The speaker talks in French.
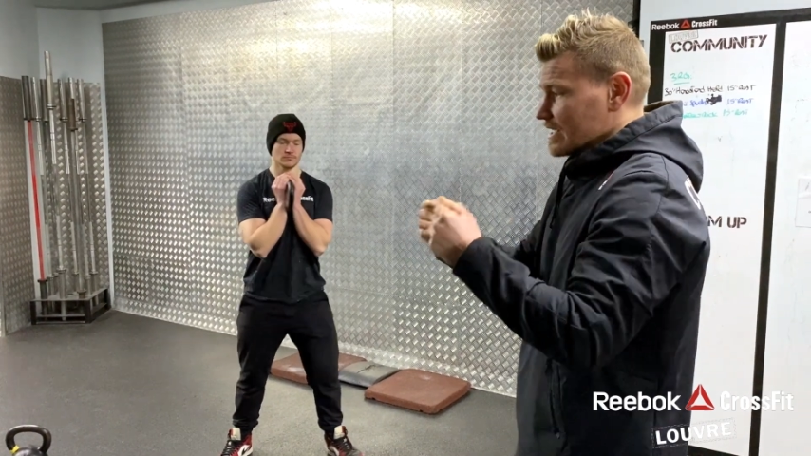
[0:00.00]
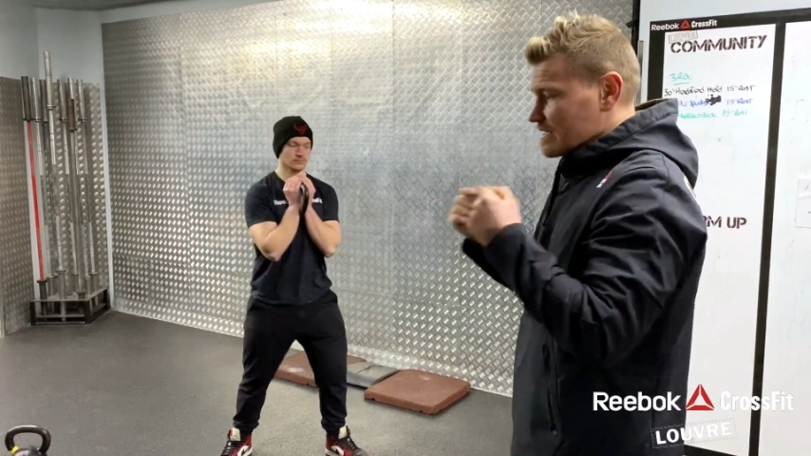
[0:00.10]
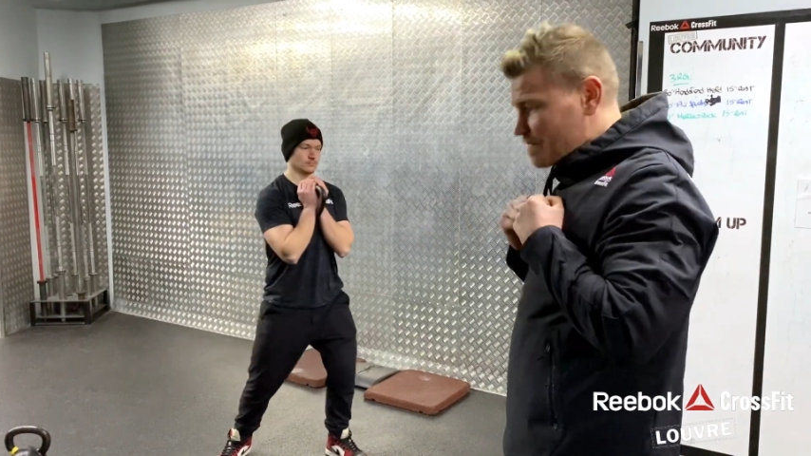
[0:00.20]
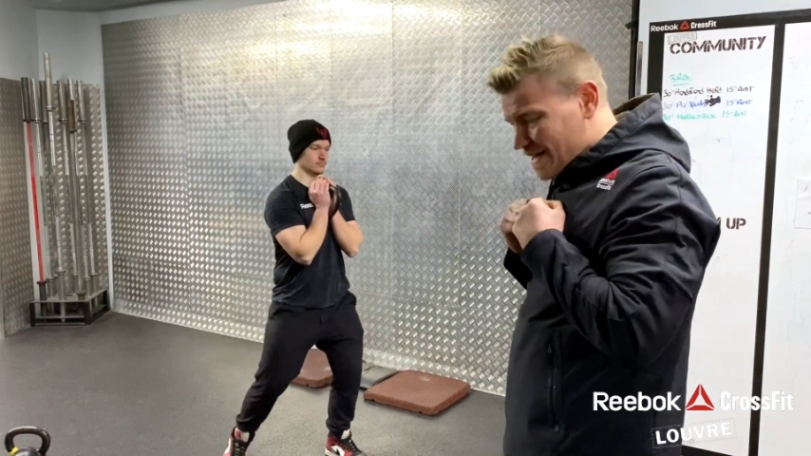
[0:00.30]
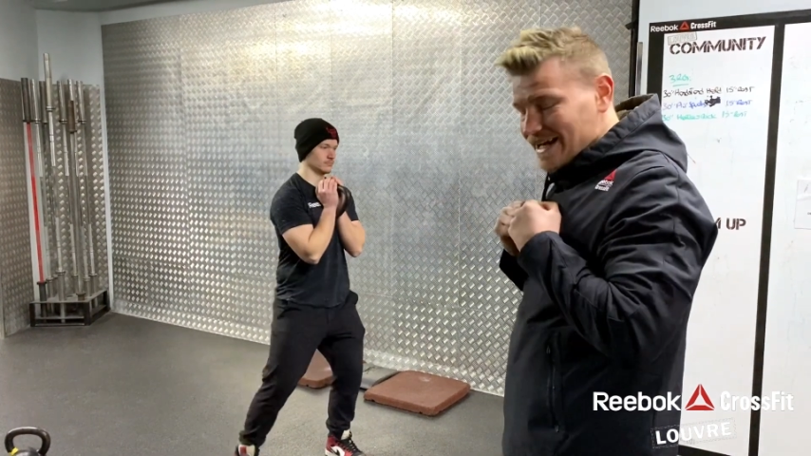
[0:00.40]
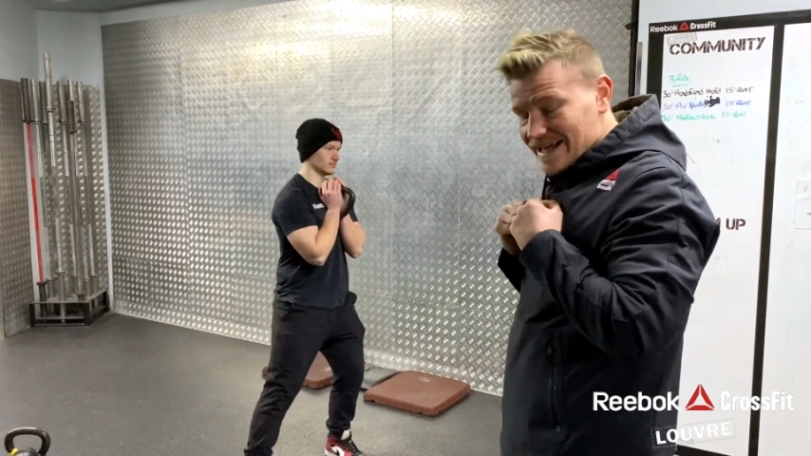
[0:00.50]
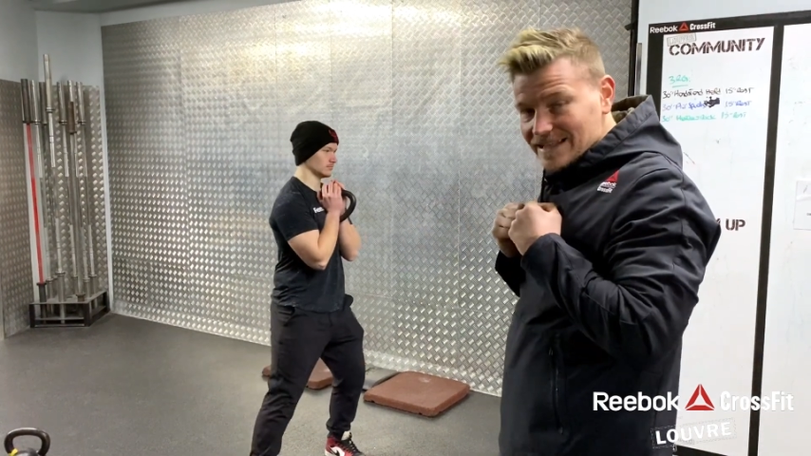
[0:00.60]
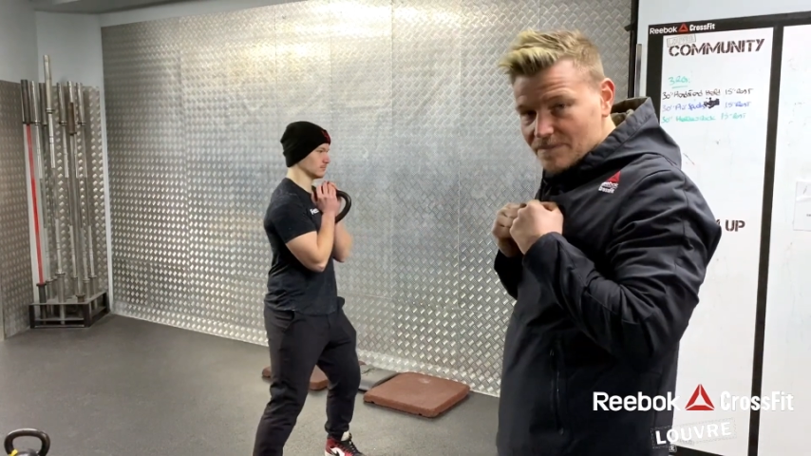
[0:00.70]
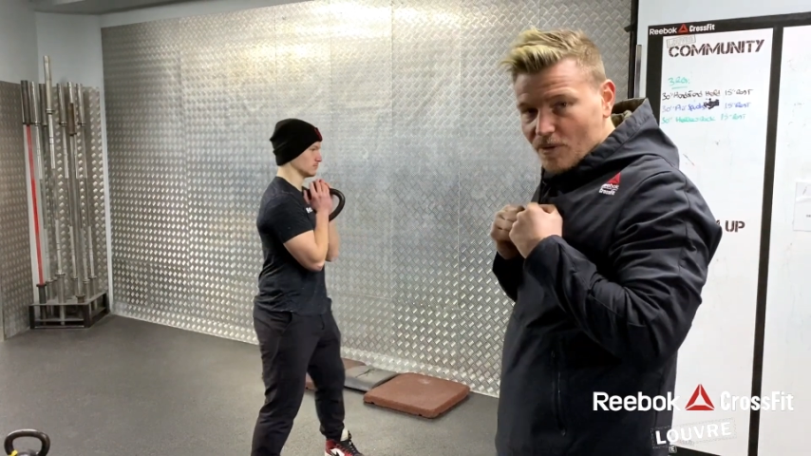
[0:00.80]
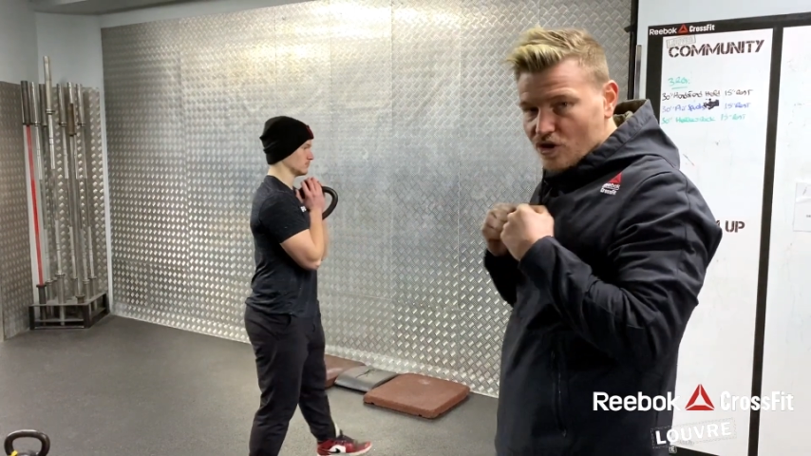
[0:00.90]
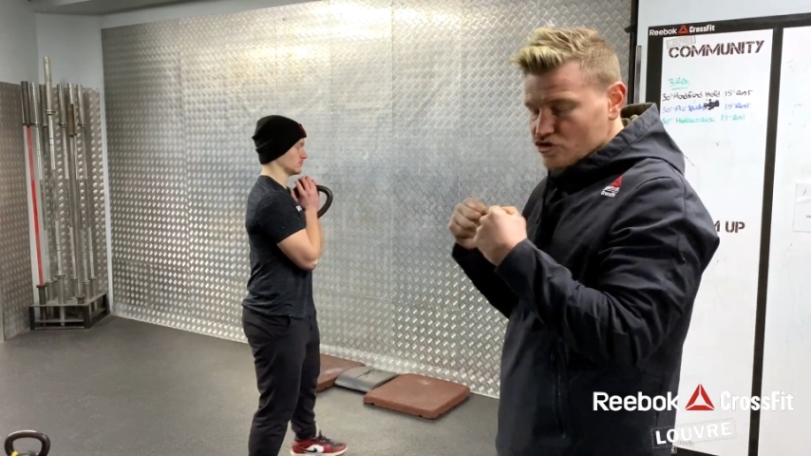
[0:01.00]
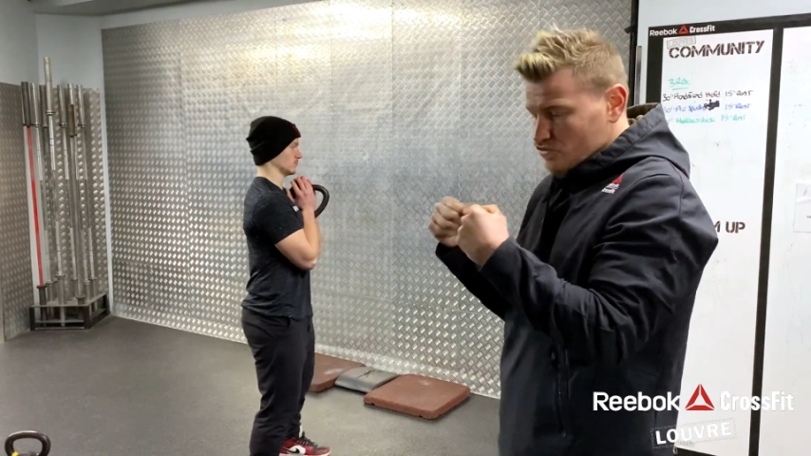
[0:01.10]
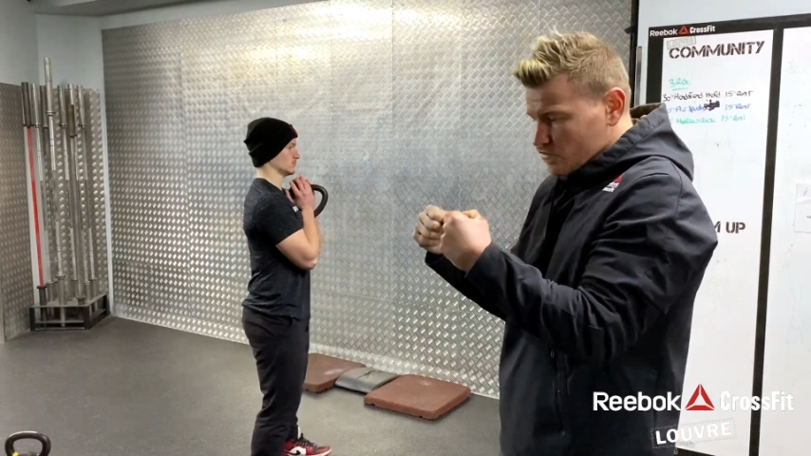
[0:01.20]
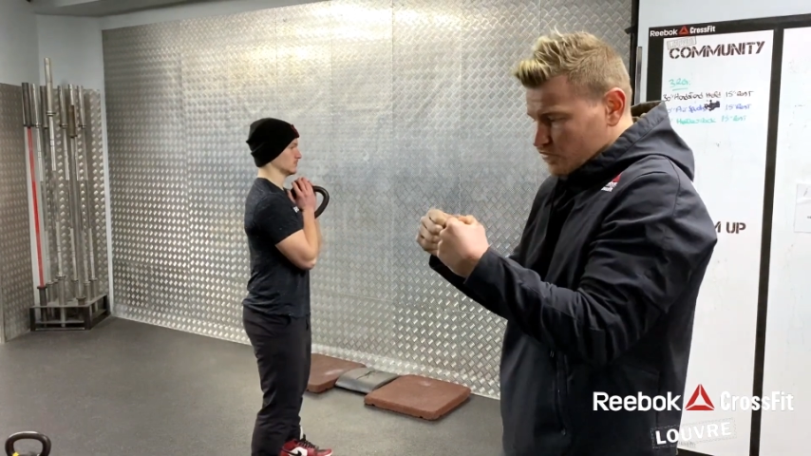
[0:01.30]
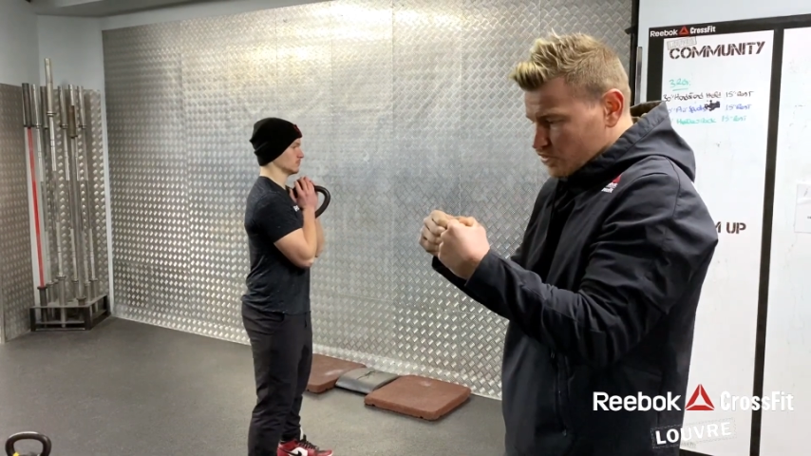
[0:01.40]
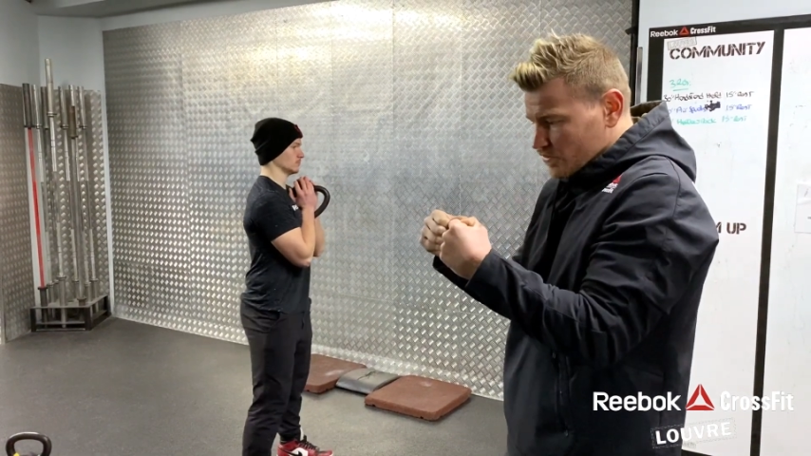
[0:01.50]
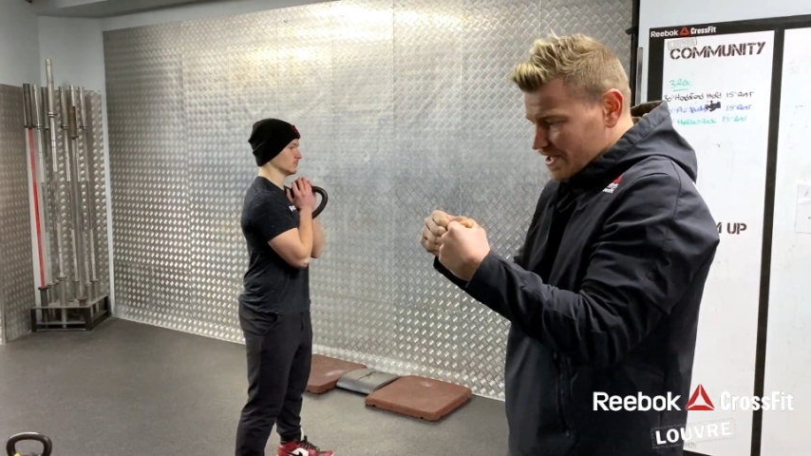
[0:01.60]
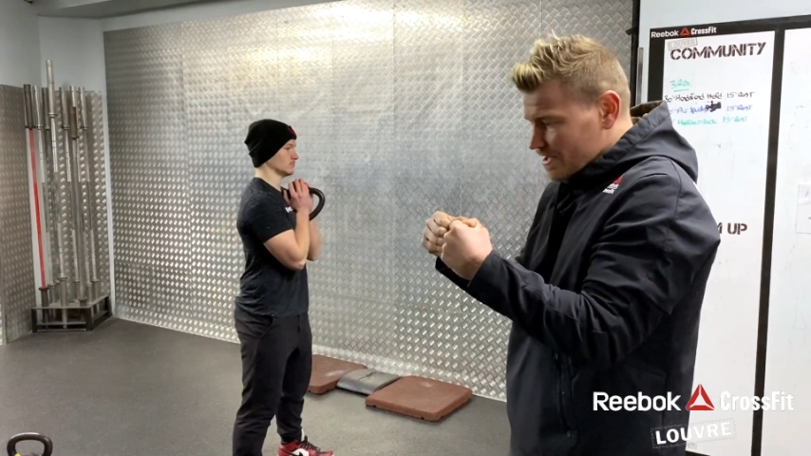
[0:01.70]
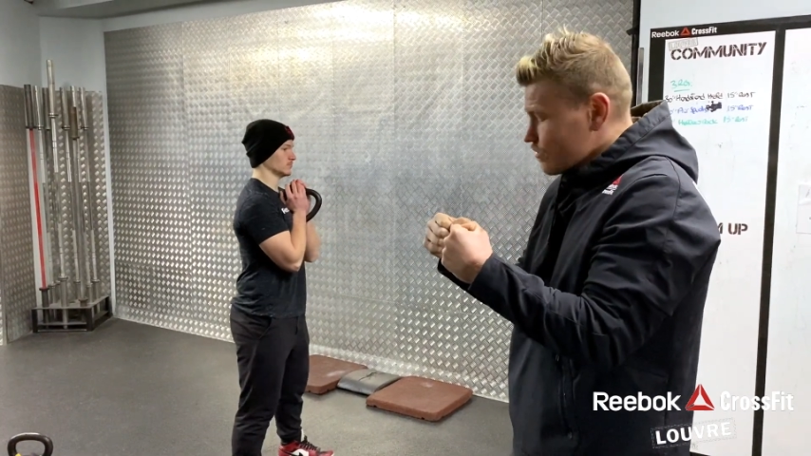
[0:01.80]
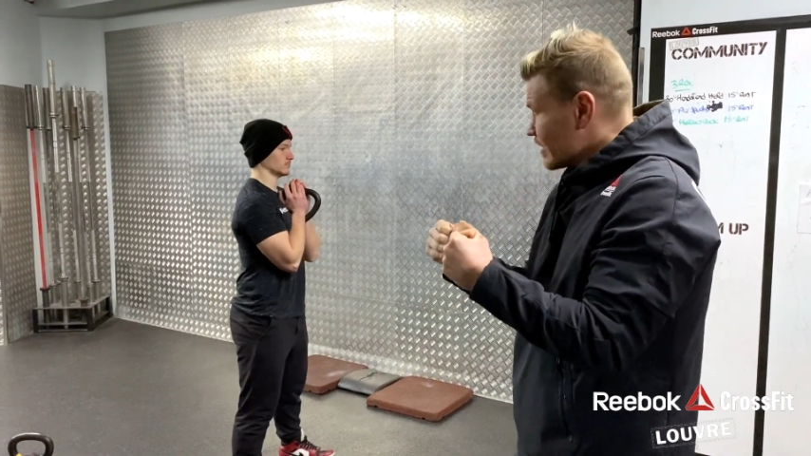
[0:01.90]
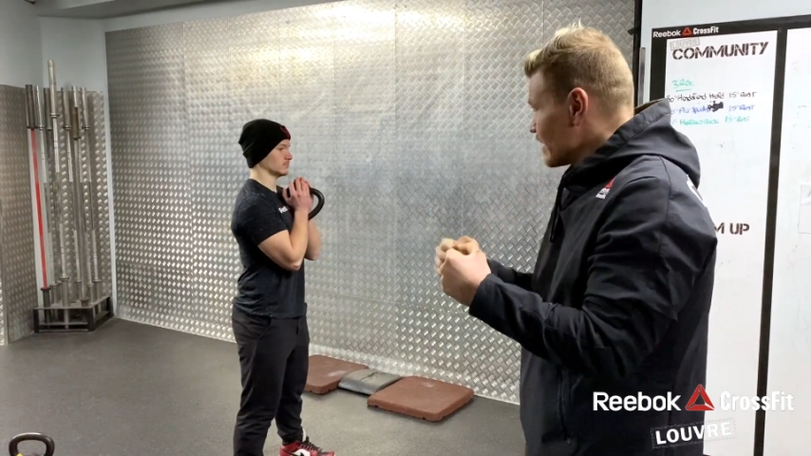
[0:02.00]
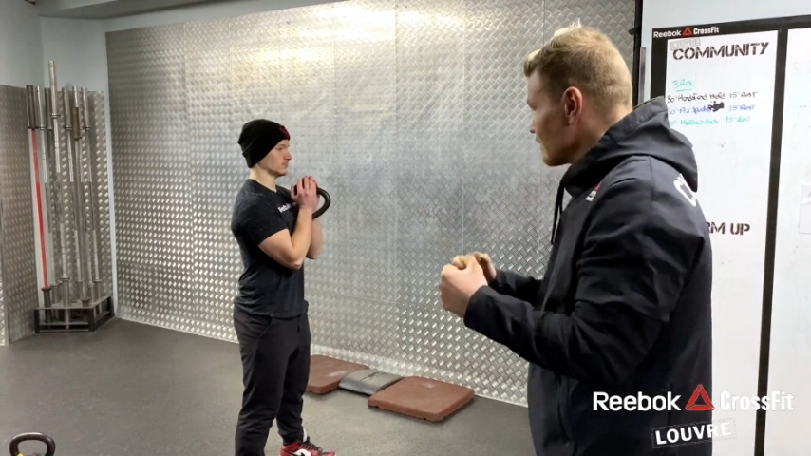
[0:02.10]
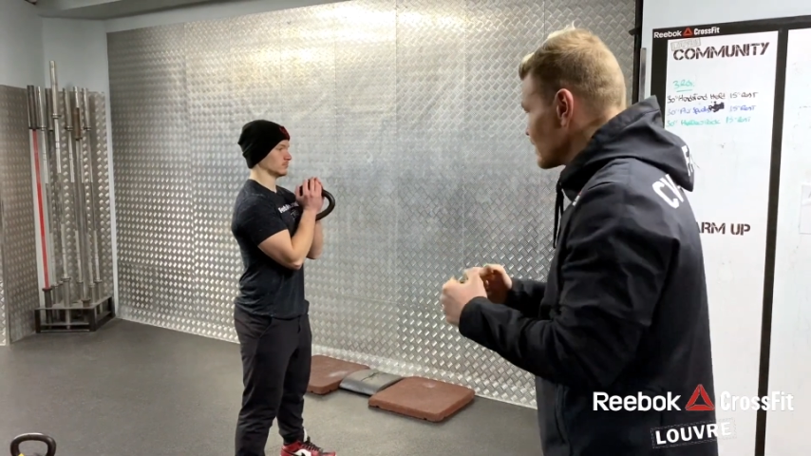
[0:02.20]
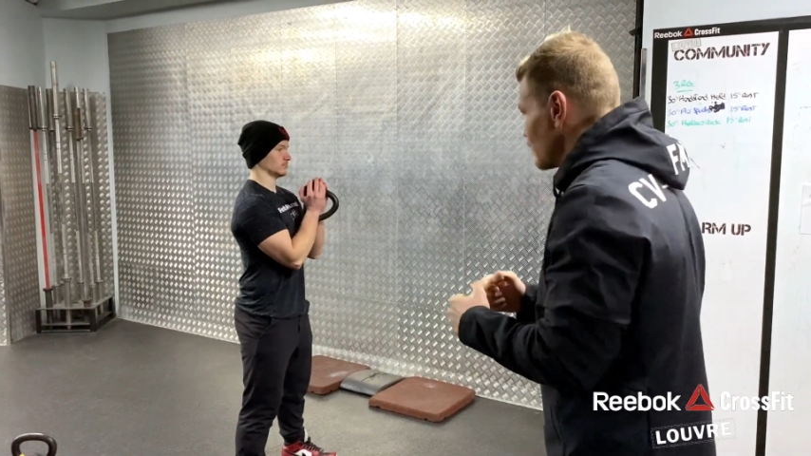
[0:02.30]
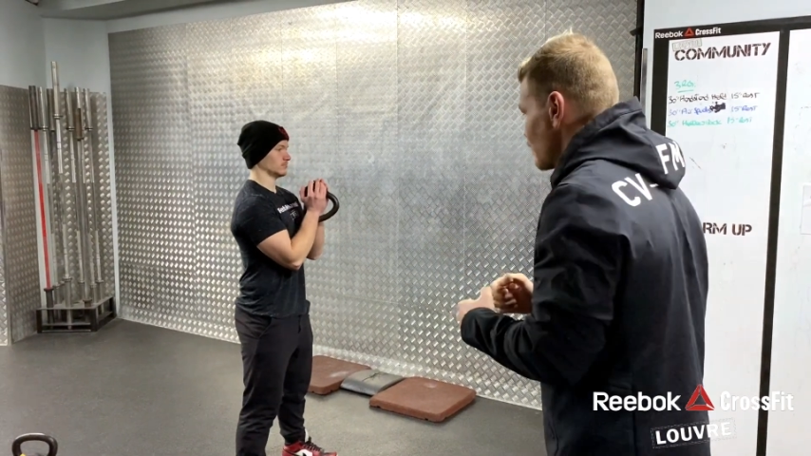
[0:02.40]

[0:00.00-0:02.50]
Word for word: C'est pas de la garder proche de vous, vous devez l'éloigner un petit